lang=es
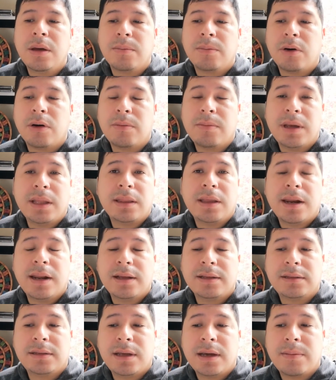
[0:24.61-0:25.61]
por mi
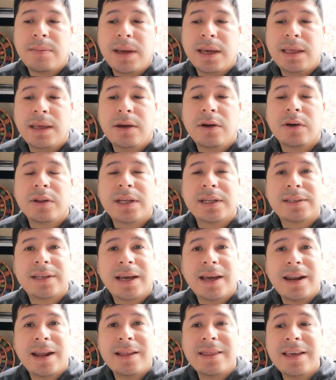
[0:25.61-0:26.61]
interés en México
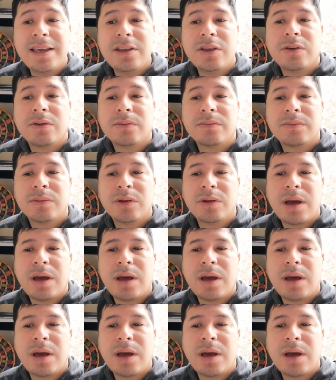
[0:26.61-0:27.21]
desde que era niño,